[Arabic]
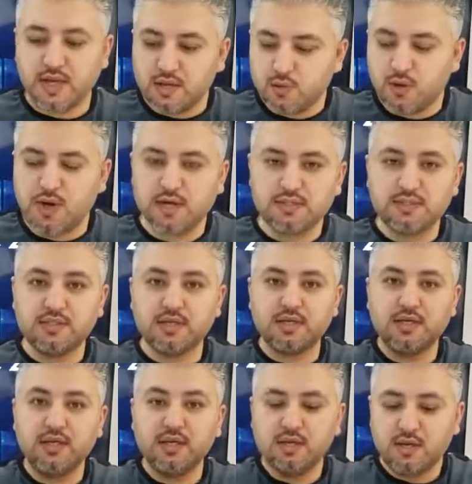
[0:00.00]
اي واحد يقدر
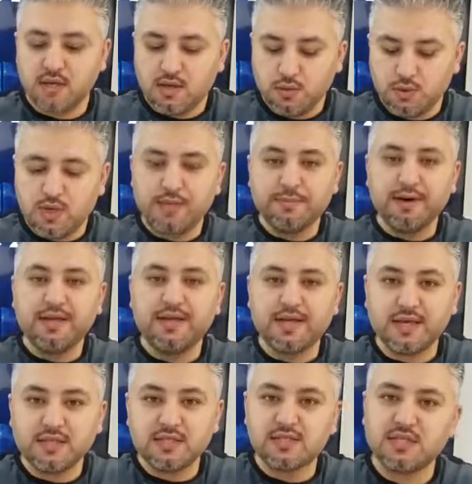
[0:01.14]
يجي واللي ما لقى
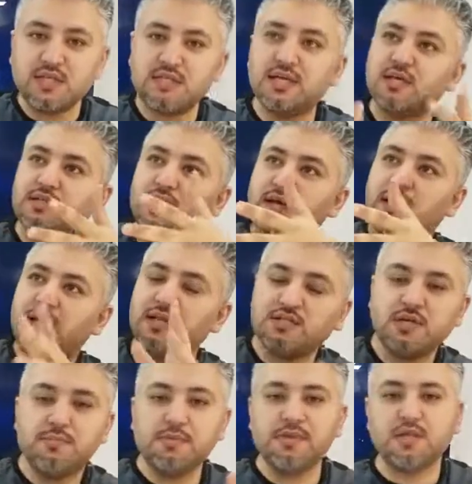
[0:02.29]
كرسي يقدر يطالع على
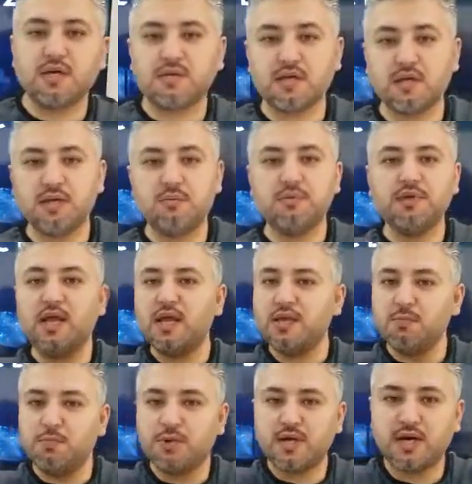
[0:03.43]
جنب يقدر يطالع من اي
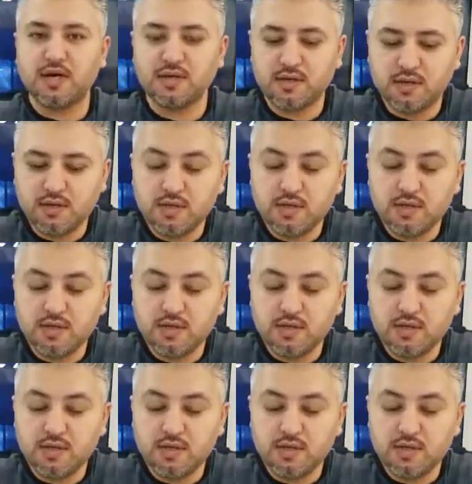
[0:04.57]
مكان